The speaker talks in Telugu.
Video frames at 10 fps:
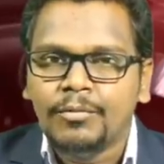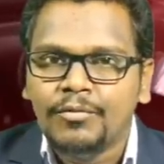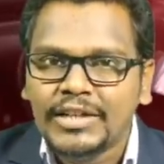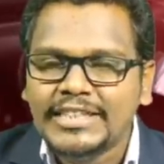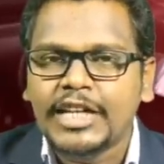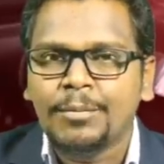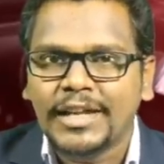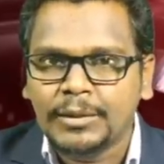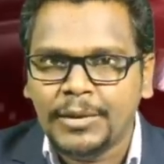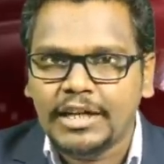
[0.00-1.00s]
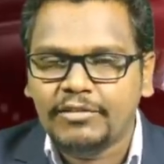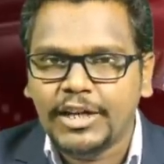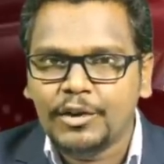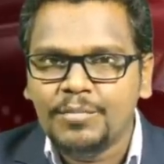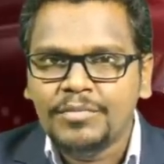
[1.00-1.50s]
విద్యకు పెద్దపీట
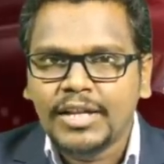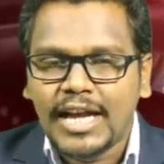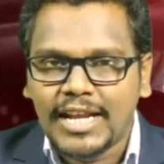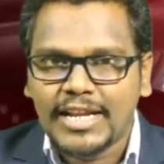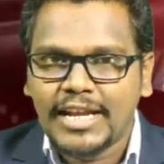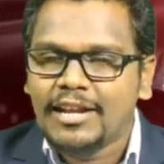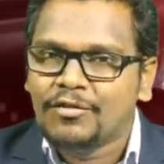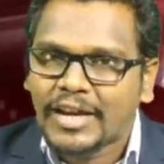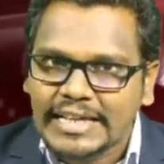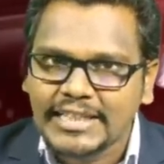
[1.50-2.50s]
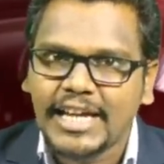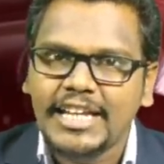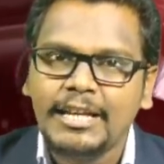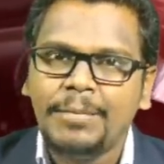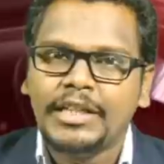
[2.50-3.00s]
వేయడం అలాగే
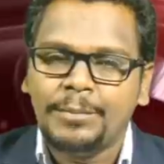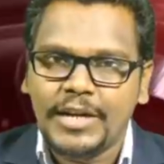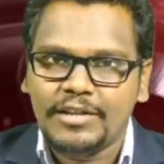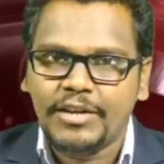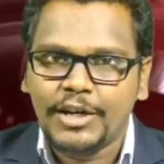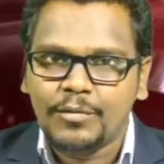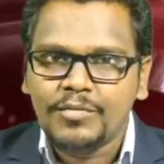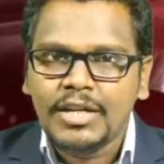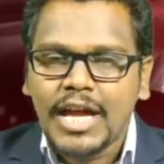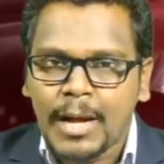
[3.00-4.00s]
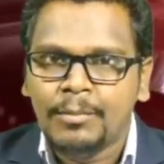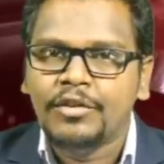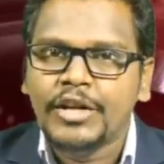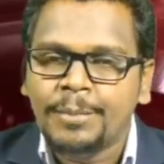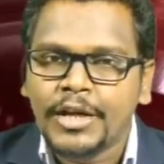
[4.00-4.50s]
వైద్యానికి పెద్దపీట వేయడం
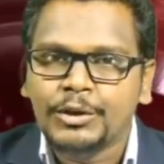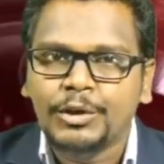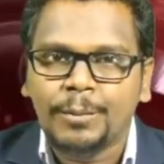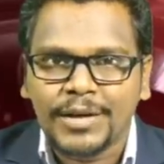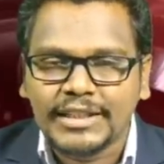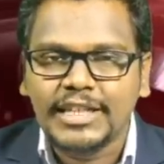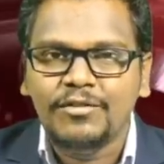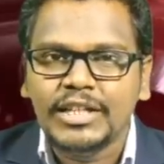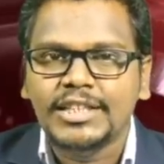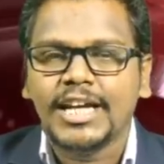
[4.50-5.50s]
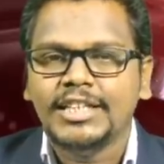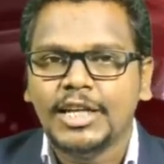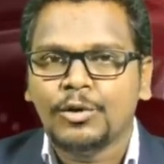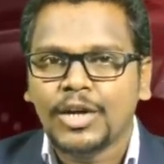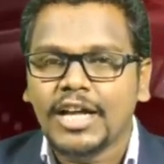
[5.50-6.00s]
అమ్మఒడి పేరుతో ప్రతి విద్యార్థి
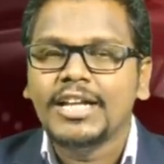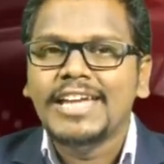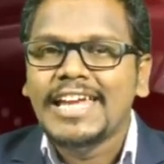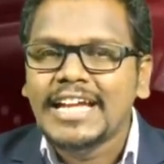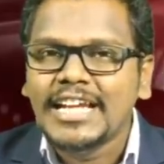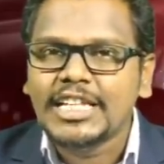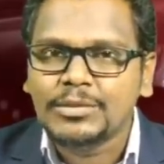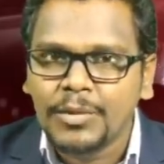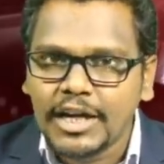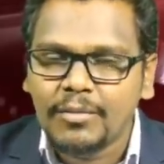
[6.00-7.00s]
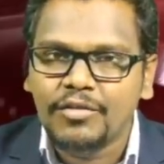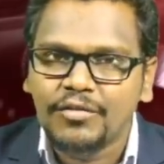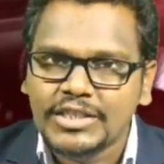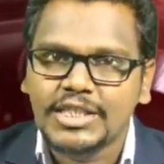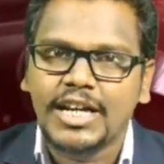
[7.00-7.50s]
కూడా ఇంగ్లీష్ మీడియం
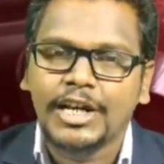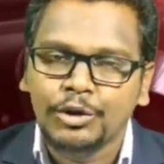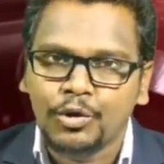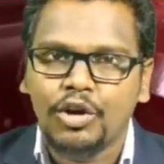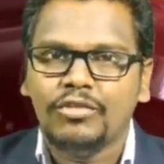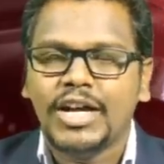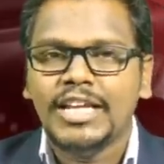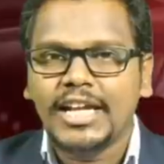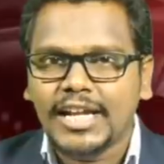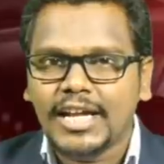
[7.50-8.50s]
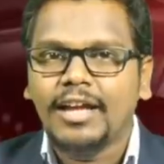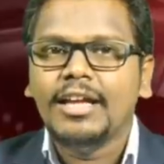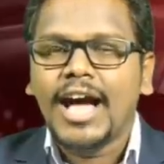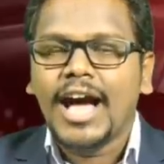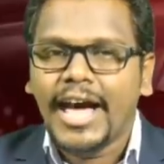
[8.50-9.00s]
విద్య అందుకోవాలి అన్న
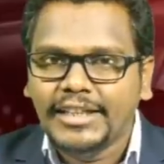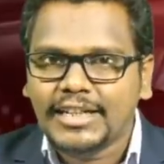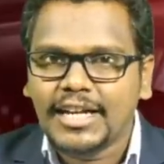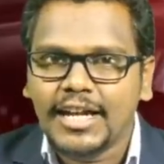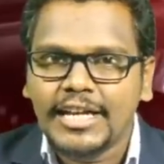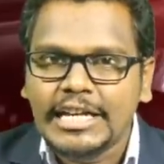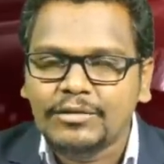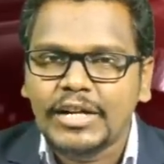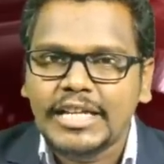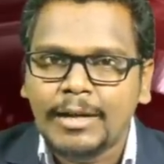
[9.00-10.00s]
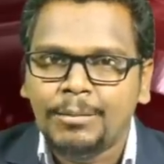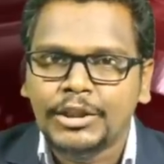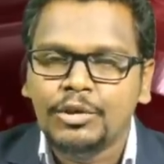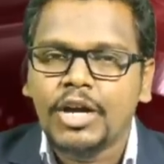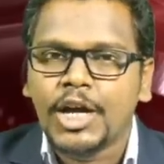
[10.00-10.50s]
ఆర్థికంగా ఎటువంటి
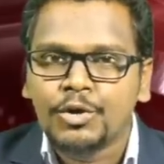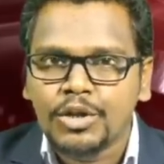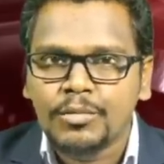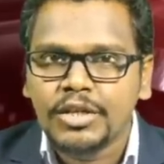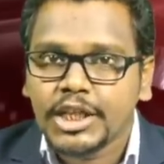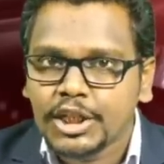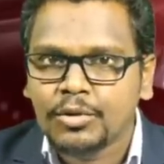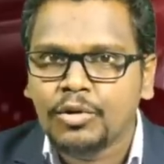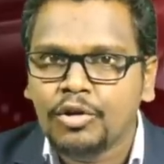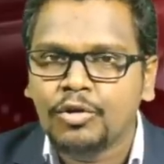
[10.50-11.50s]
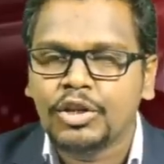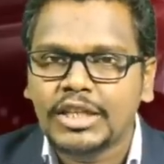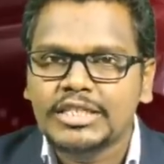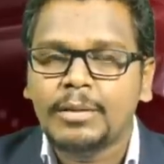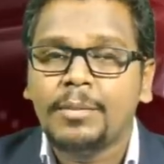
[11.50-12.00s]
ఇబ్బందులు ఆ కుటుంబం
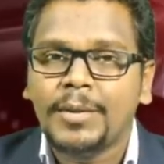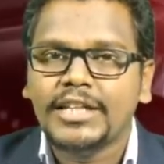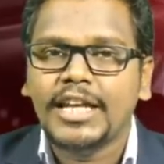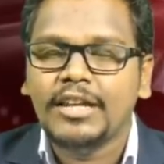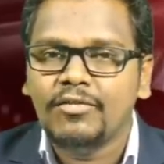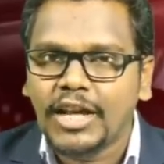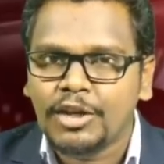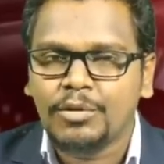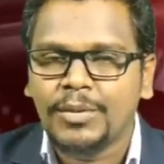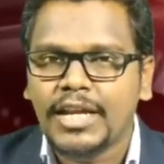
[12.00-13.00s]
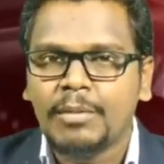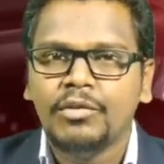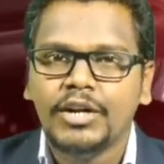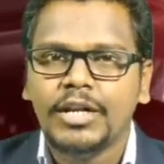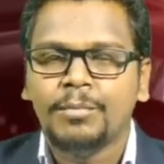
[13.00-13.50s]
ఎదుర్కోకూడదని చెప్పి పదిహేను వేల రూపాయల
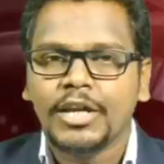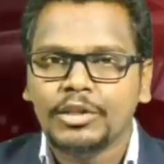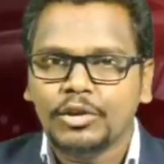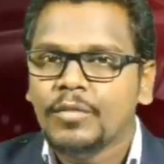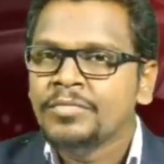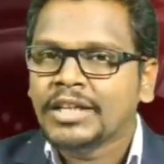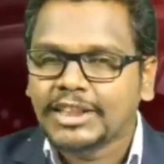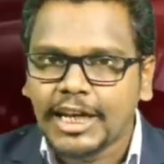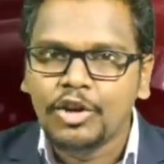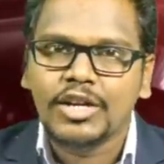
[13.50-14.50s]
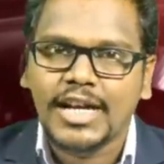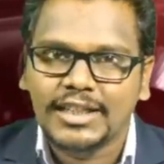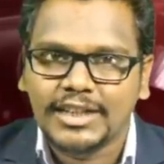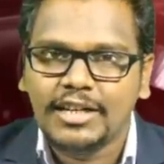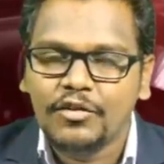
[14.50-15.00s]
అమ్మఒడి పేరుతో తల్లుల
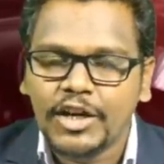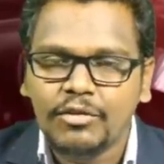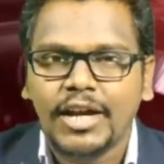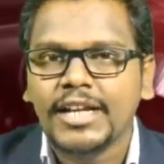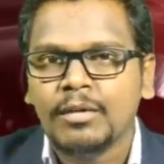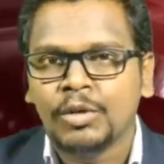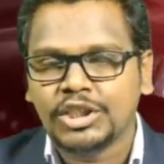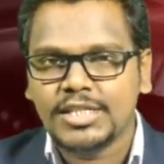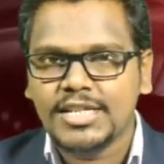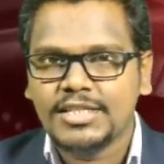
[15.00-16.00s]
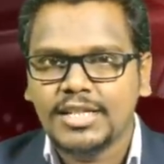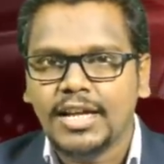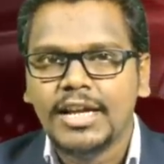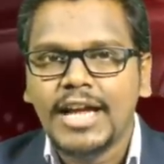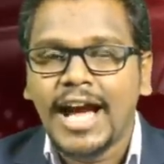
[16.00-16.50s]
ఖాతాలో వేయడం ఆయన మొదట చేసిన
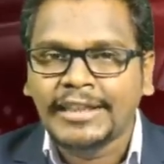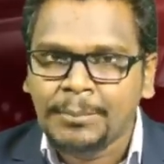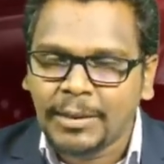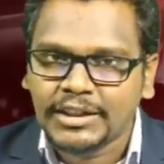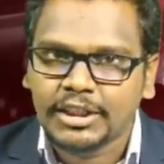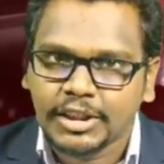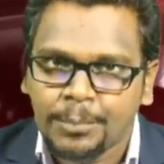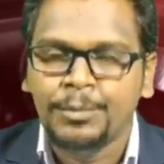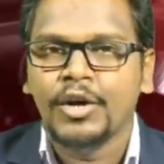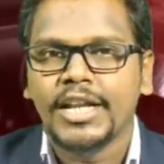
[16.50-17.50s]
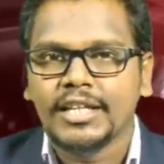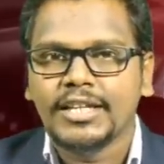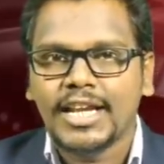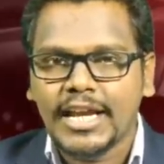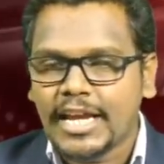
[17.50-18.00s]
అతిపెద్ద తప్పు
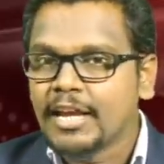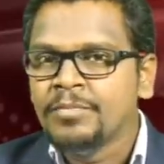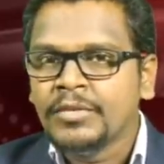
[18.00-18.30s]
అనేది అలాగే